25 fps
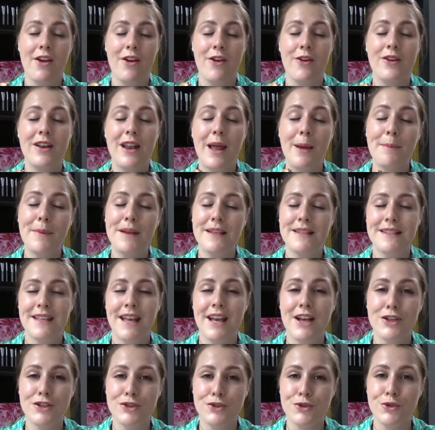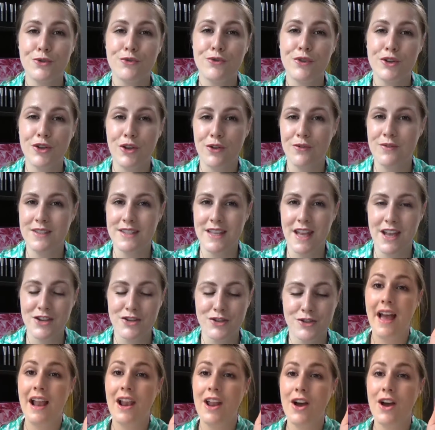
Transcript: la matière sur votre visage.